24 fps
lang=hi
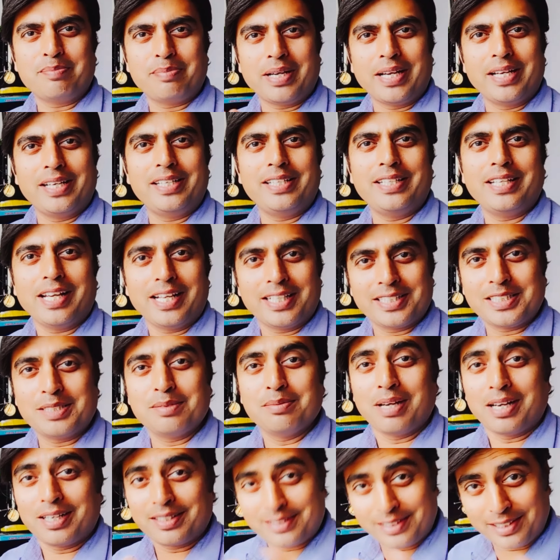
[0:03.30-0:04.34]
में पहली ऐसी
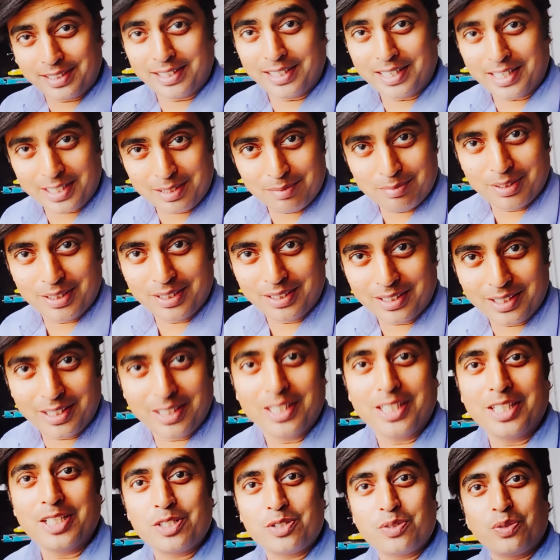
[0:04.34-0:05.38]
भारतीय खिलाड़ी बन गई
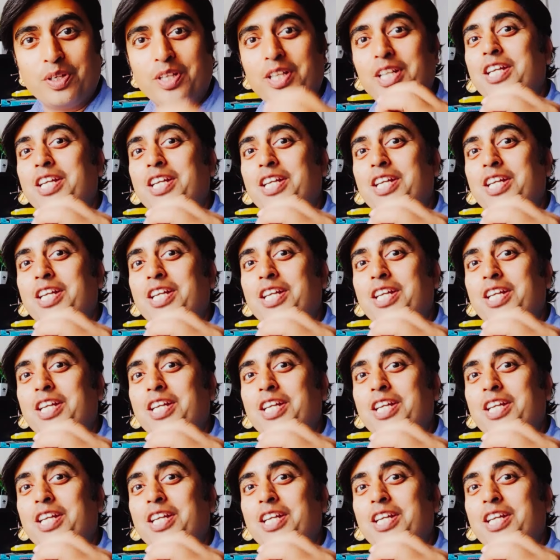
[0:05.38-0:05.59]
हैं जो